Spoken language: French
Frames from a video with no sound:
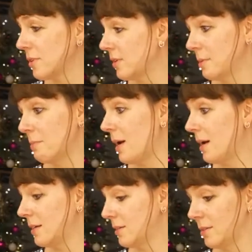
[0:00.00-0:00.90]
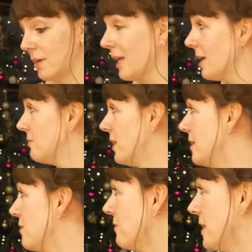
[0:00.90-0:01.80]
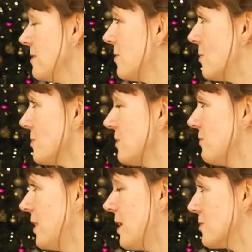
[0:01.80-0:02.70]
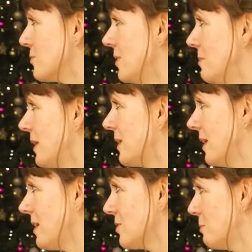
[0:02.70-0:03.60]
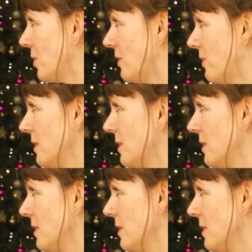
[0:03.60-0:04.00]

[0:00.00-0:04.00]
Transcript: euh, bah, euh, à la veille des fêtes, qu'on se fait un joli maquillage pour les